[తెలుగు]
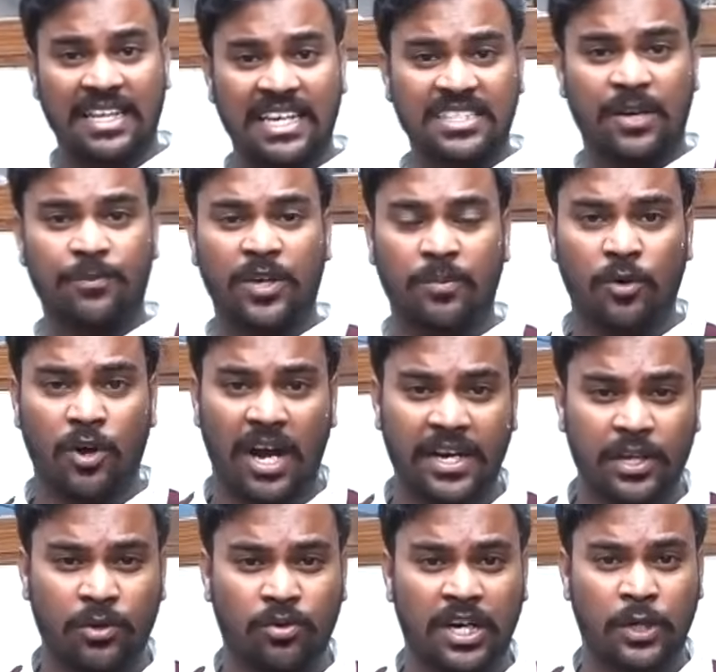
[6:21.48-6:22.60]
అదే సమయంలో
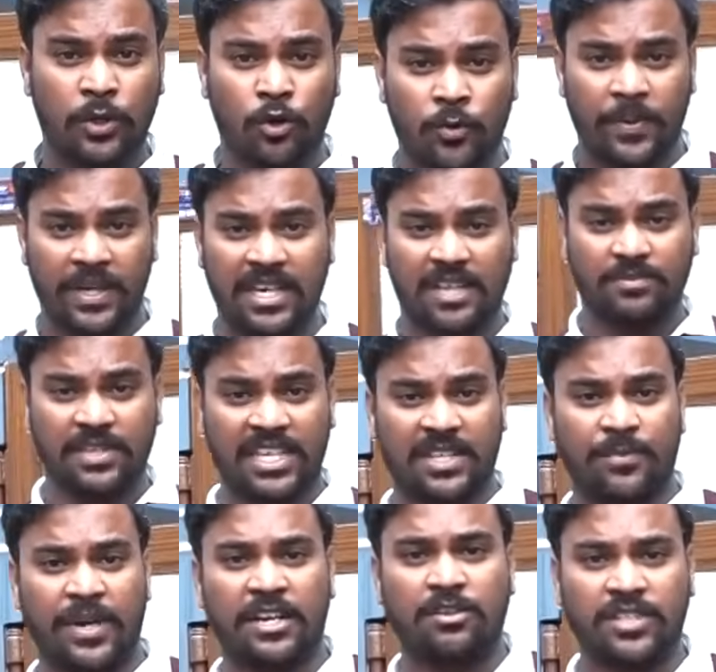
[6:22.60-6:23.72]
ఆంటీ కూడా డోర్ పెట్టడం
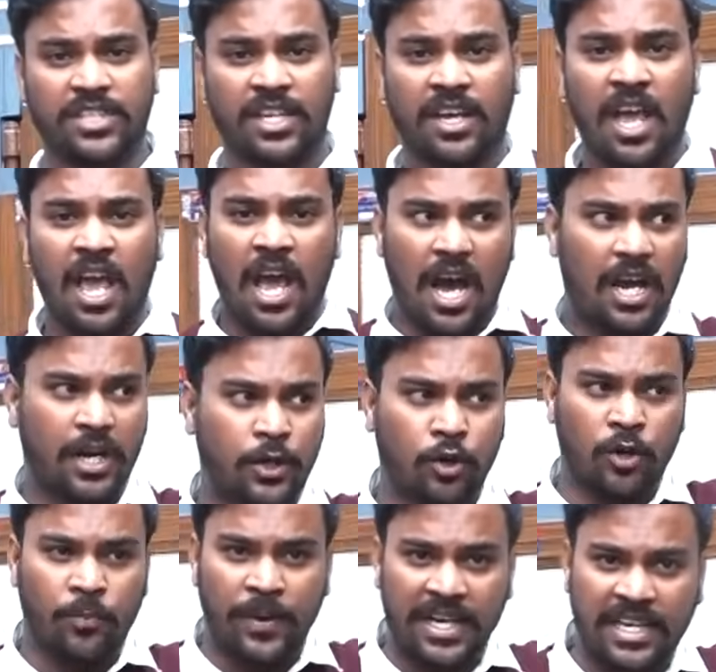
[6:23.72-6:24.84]
జరిగింది బయట నుంచి ఆ
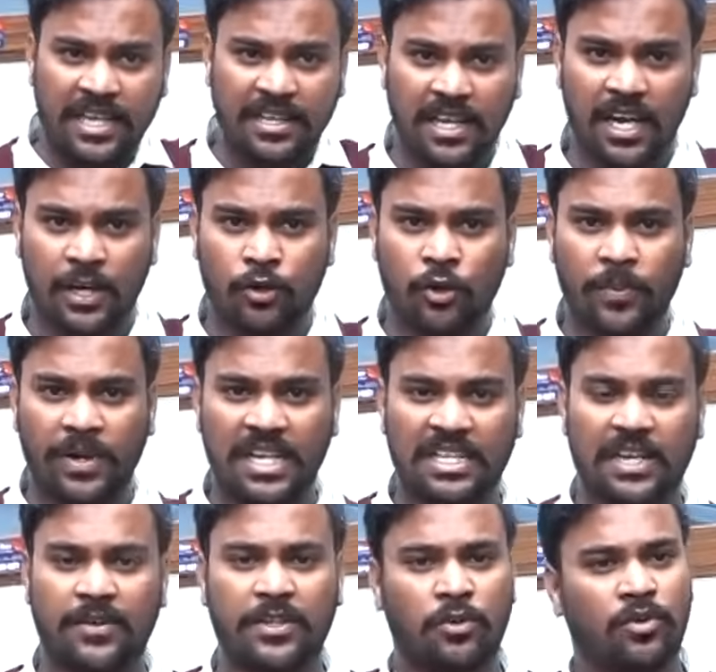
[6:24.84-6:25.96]
డోర్ పెట్టింది ఆ డోర్ పెట్టిన
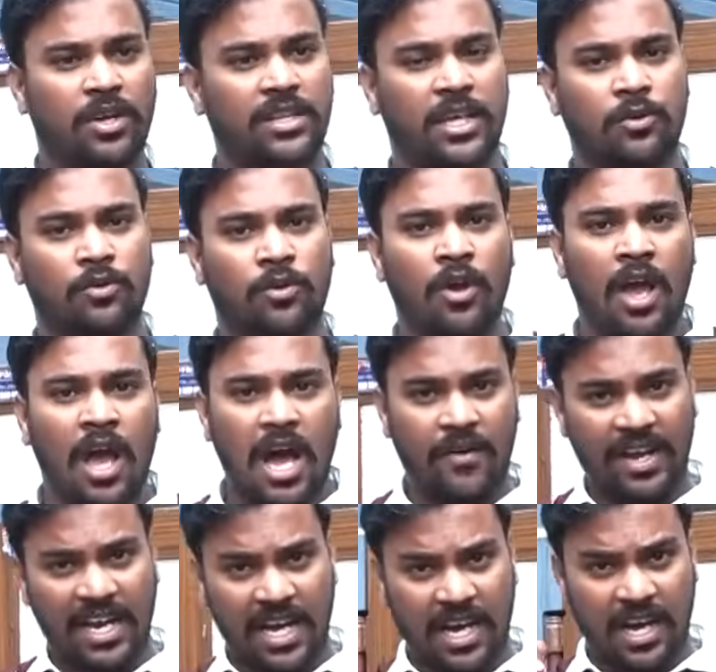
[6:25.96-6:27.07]
తర్వాత కూడా తను
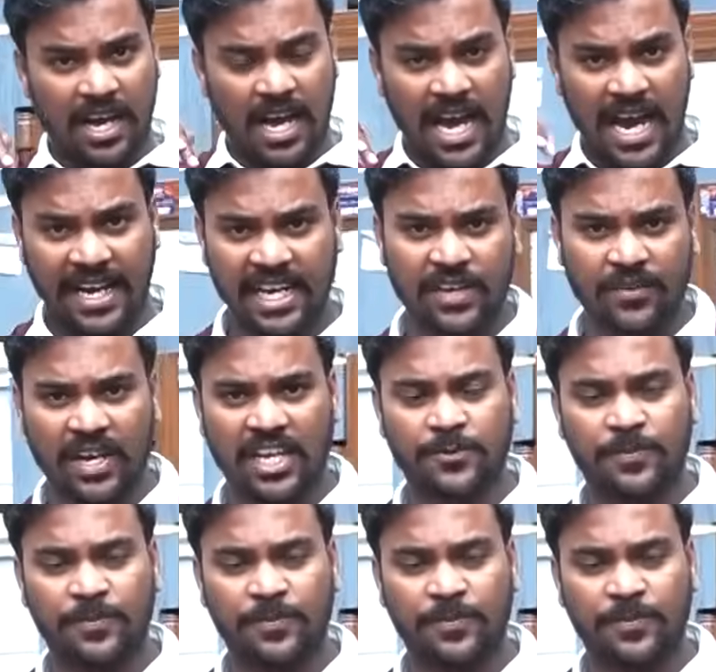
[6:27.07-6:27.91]
వాళ్ళ ఆయనకి వాళ్ళ